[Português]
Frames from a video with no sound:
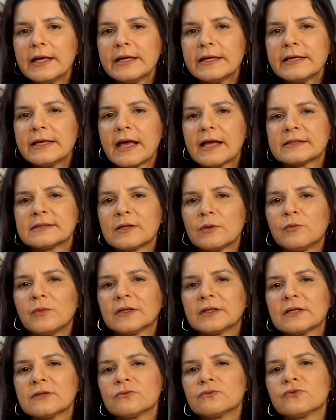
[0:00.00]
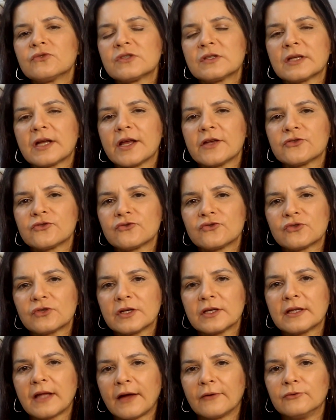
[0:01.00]
E esse é um dos trechos
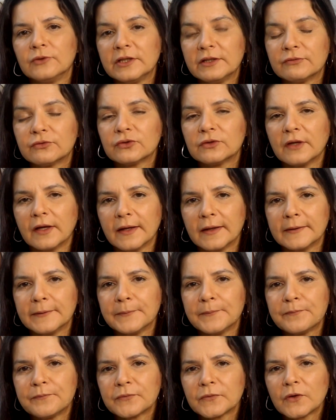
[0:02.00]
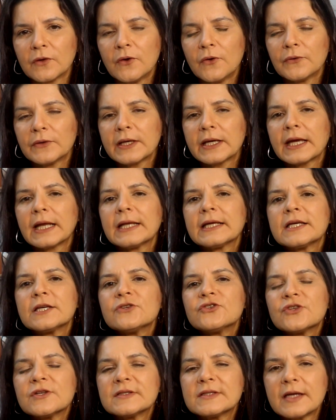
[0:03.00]
que está no livro dele que, que ele
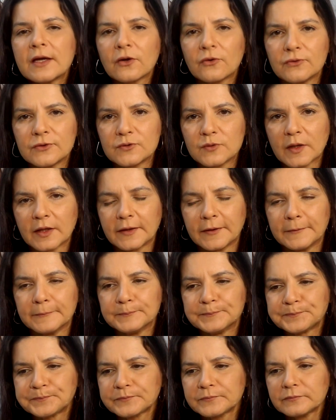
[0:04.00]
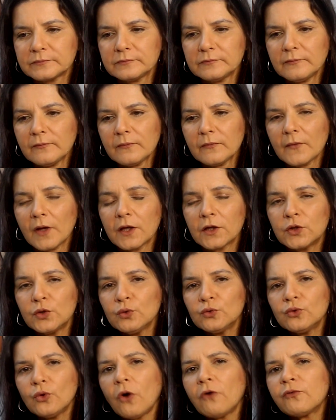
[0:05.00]
quis dizer com isso aqui? Que
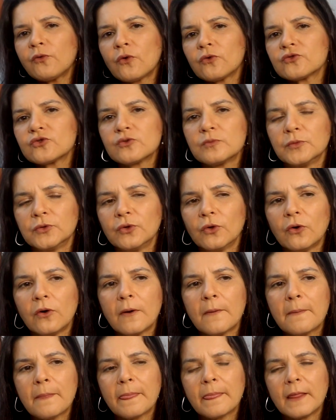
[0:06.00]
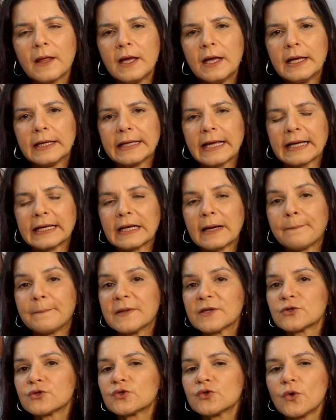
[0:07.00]
o novo consumidor, que é aquela
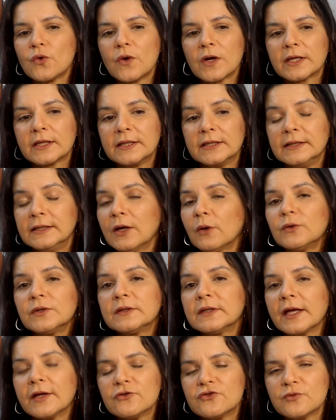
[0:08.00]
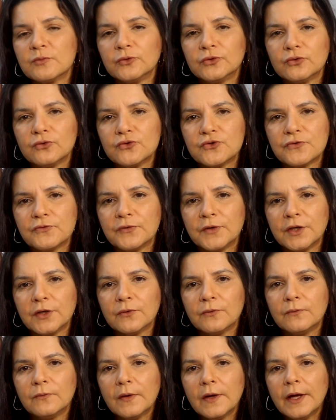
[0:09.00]
pessoa que não entende muito de
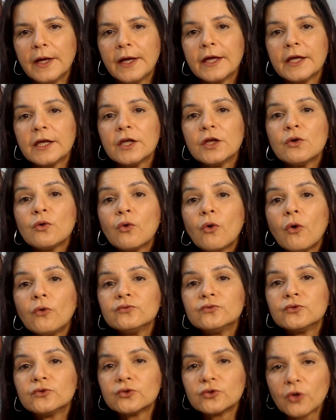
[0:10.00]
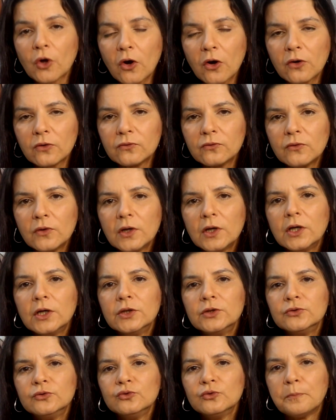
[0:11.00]
vinho, encontrou
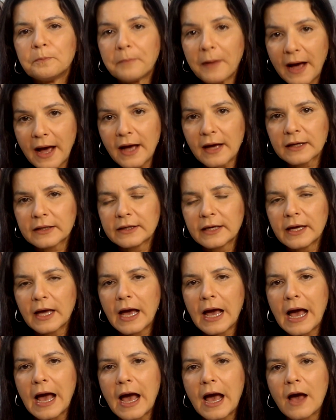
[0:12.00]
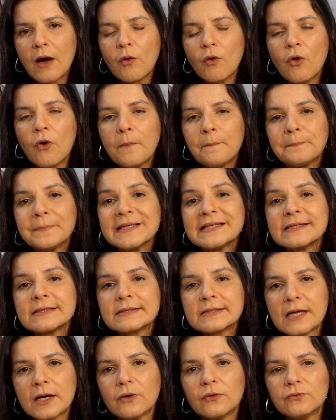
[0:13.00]
no parque a
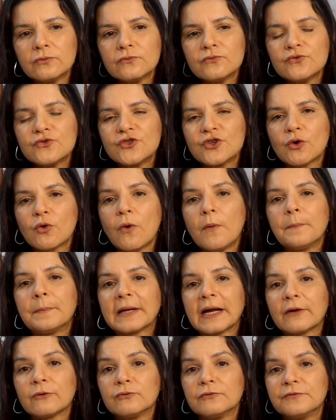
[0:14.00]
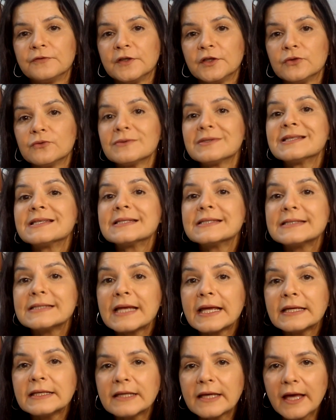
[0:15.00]
opção de comprar um vinho
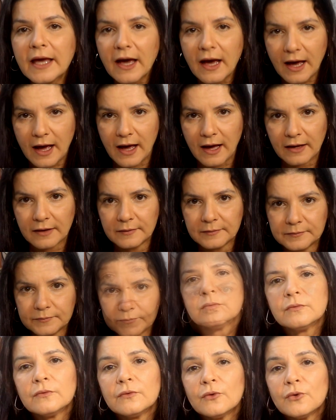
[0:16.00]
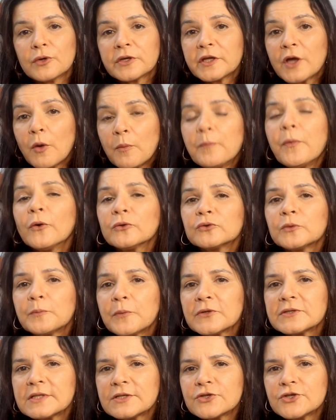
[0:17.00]
sem errar. O que é um ponto
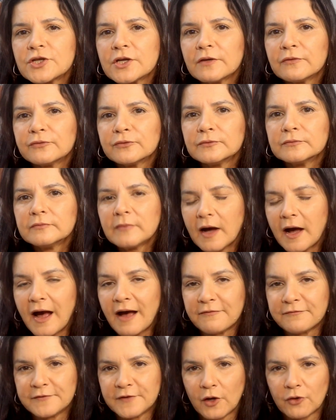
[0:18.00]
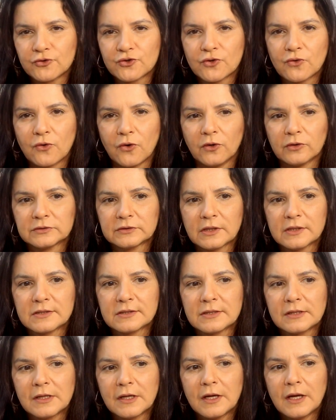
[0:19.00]
positivo, afinal de
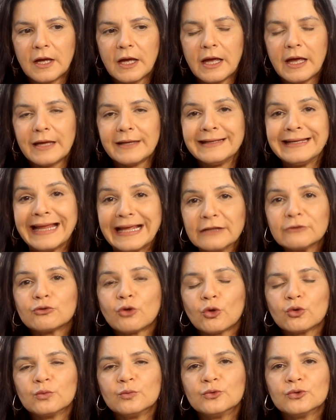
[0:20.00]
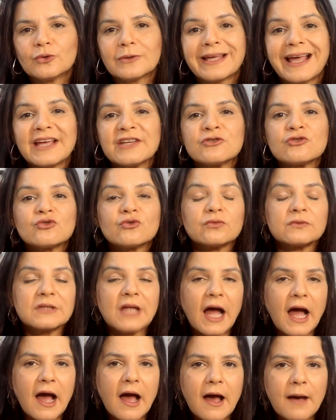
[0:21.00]
contas, nem todo mundo quer
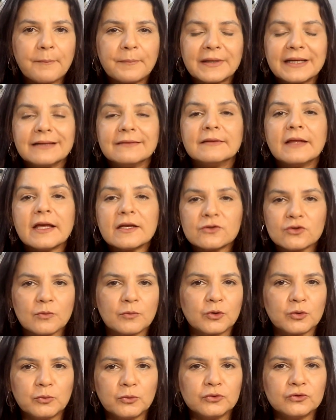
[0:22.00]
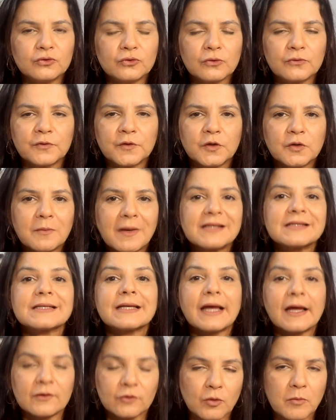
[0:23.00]
estudar, aprender sobre o mundo do vinho, mas
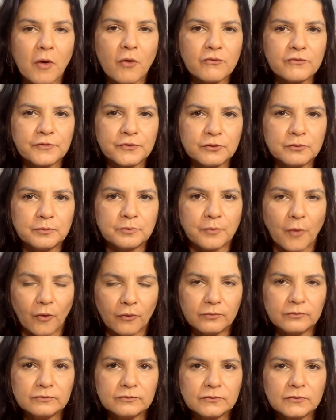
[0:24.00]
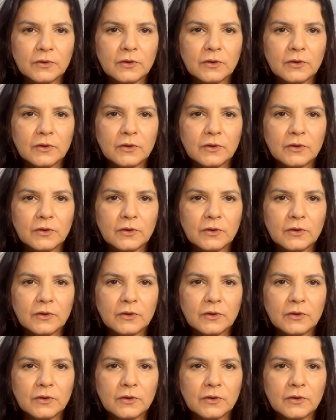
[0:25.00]
quer tomar um vinho bom.